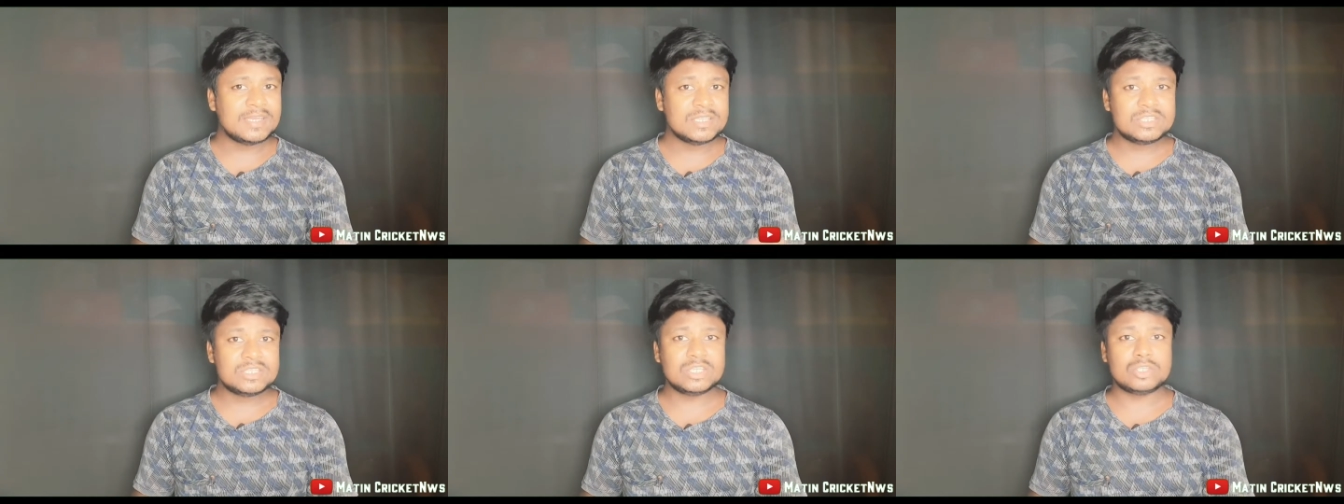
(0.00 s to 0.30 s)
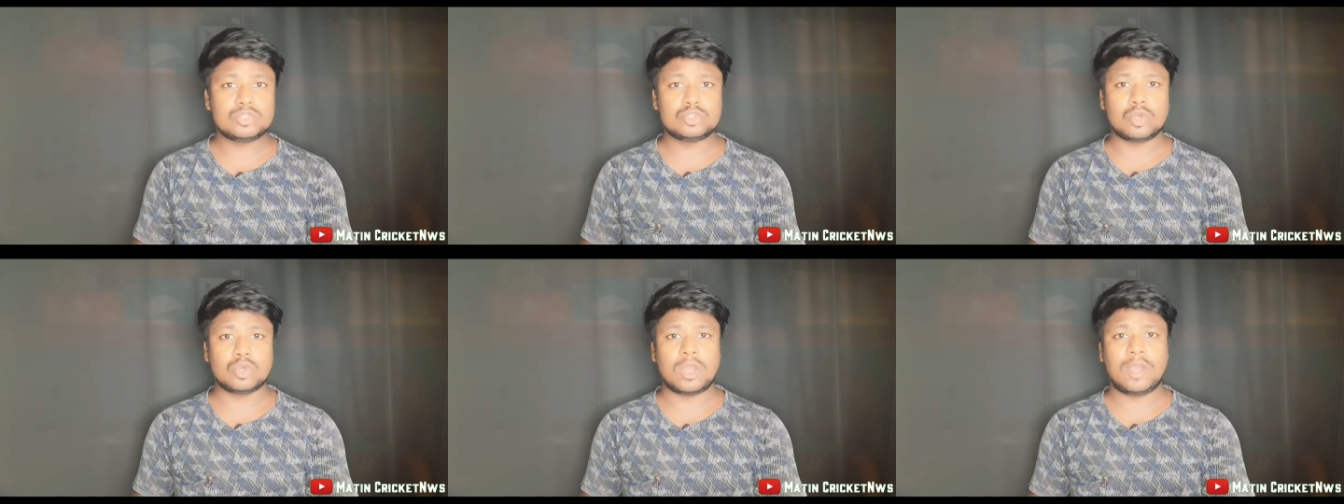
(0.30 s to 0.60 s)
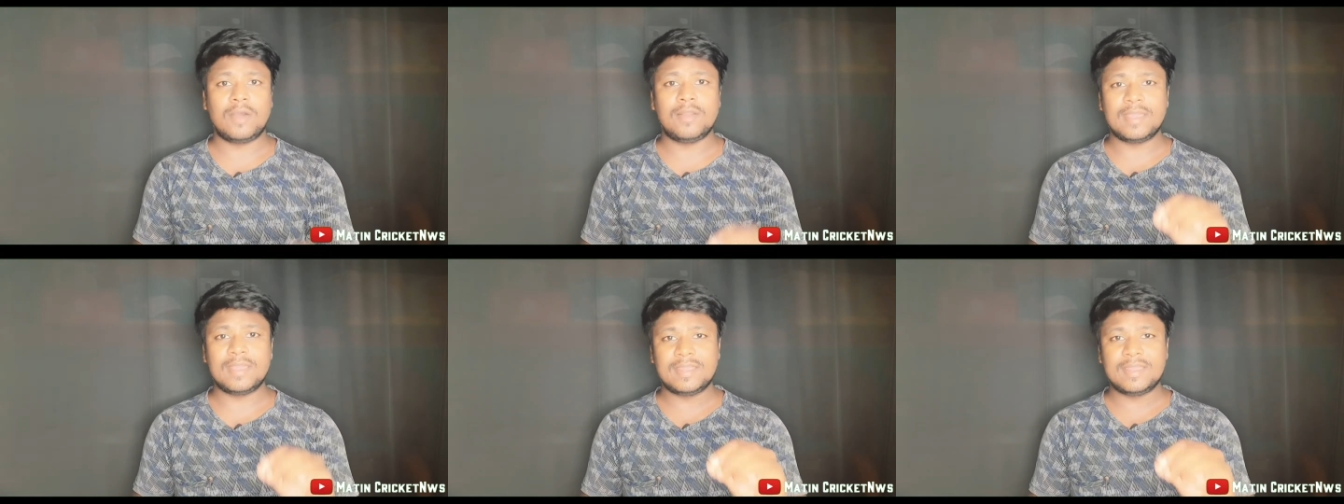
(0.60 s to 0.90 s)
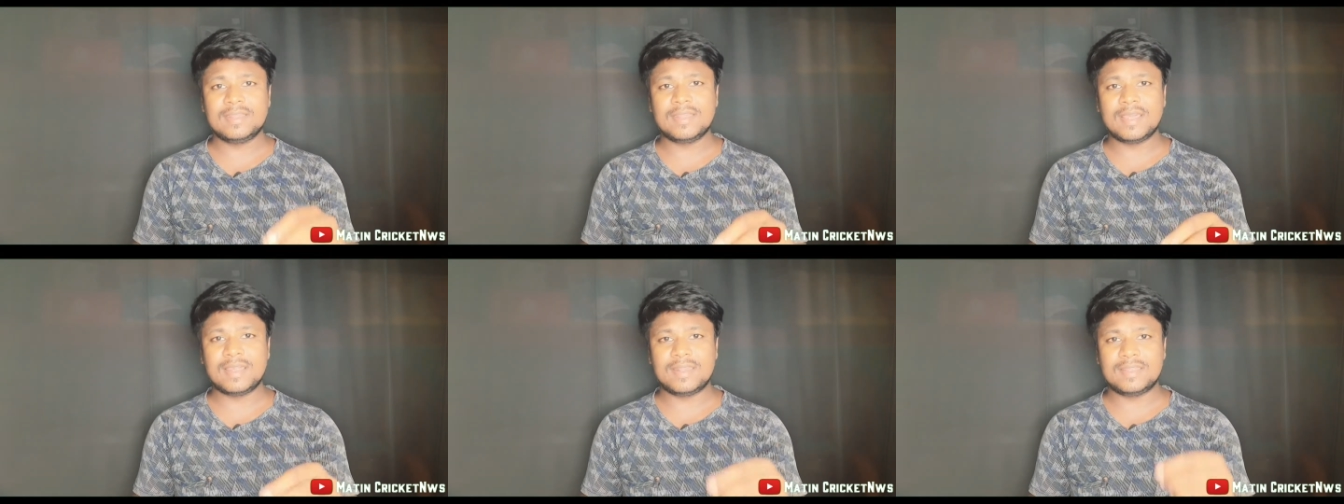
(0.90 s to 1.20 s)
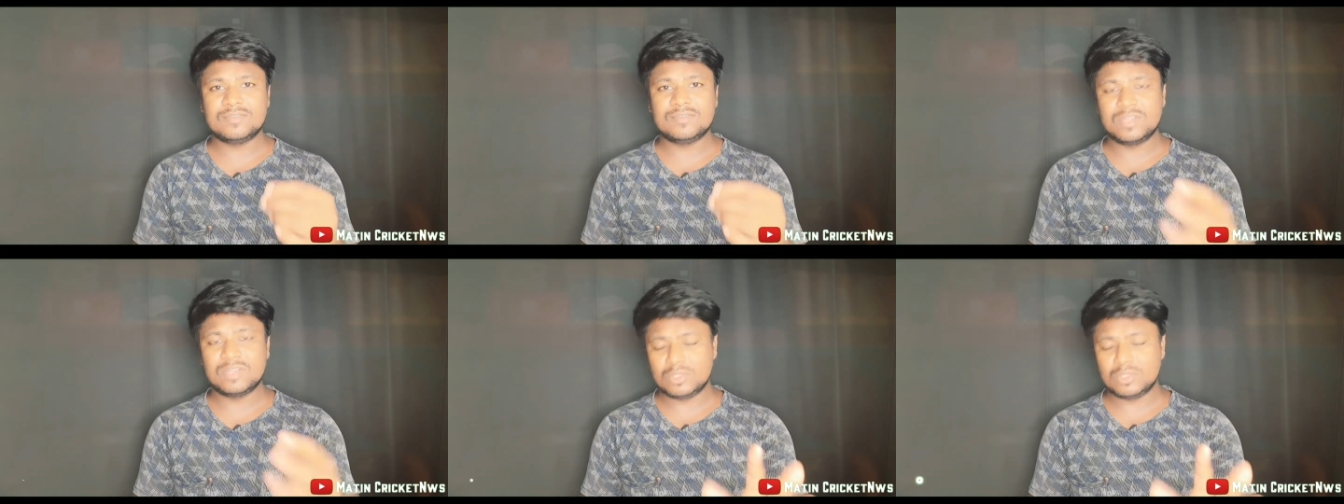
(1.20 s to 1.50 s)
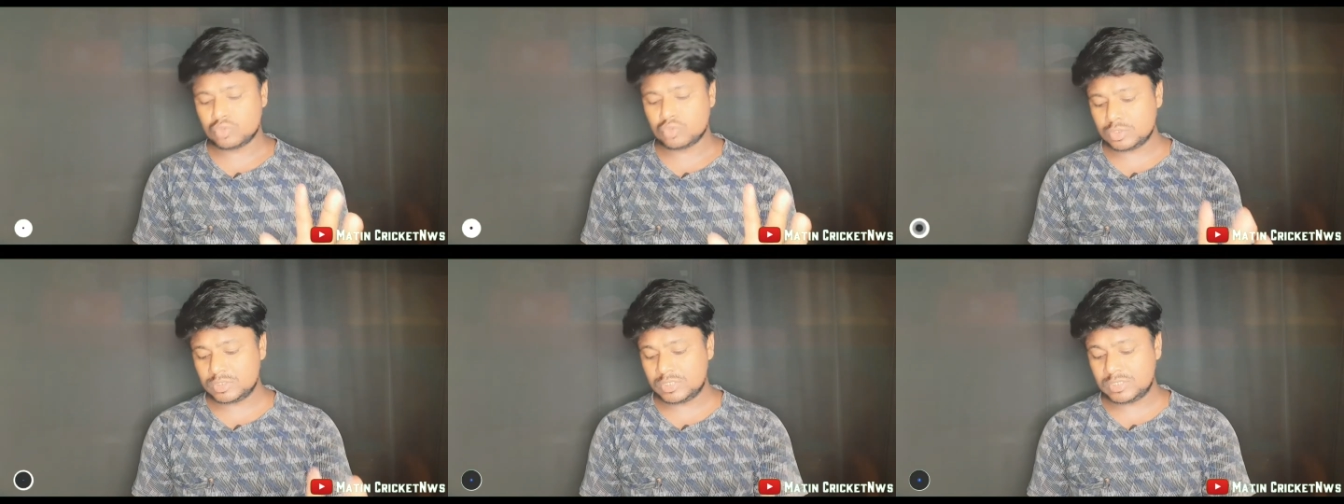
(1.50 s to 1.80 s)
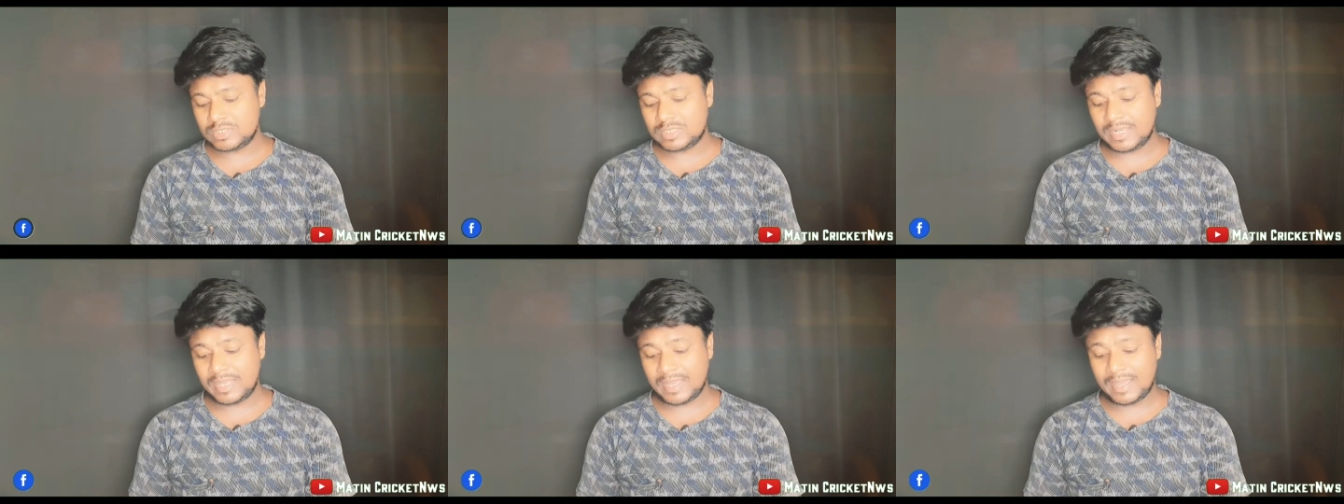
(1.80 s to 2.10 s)
जीत चुका है और इंडिया ने सीरीज को
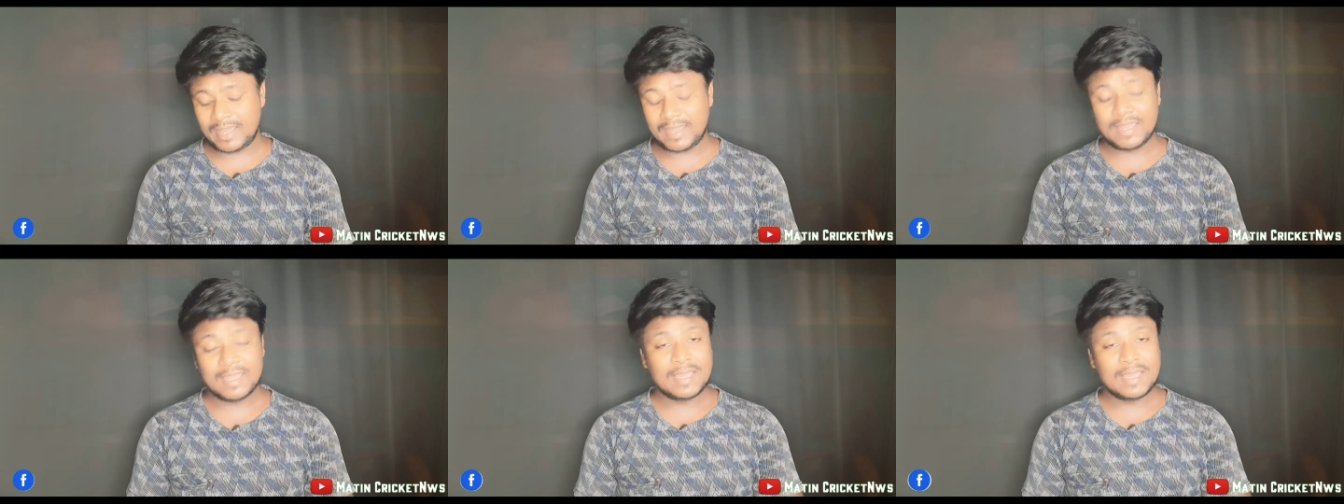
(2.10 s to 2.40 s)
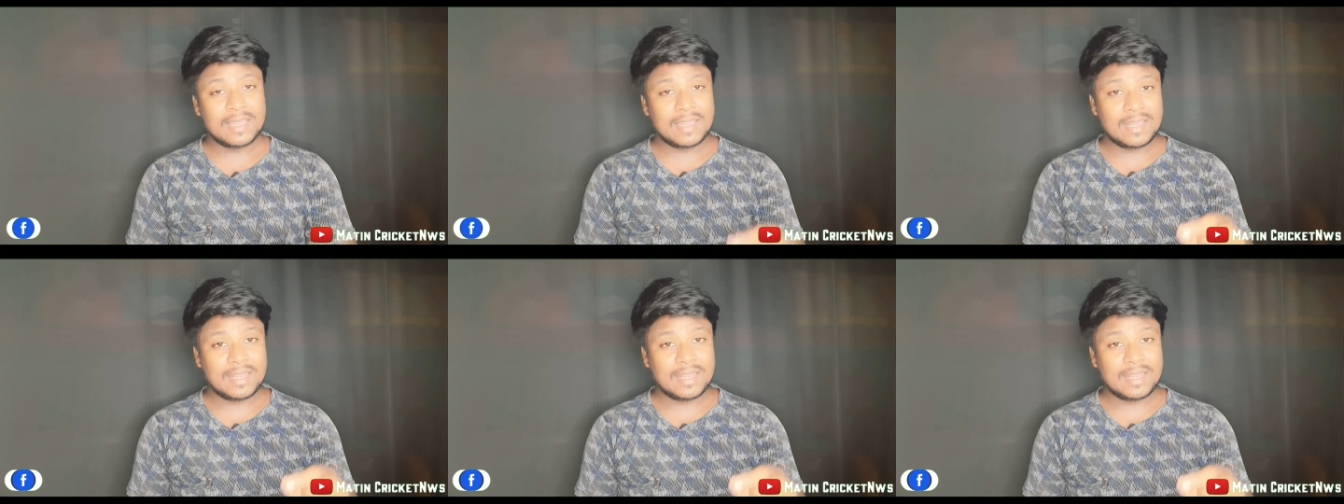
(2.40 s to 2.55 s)
जीत लिया है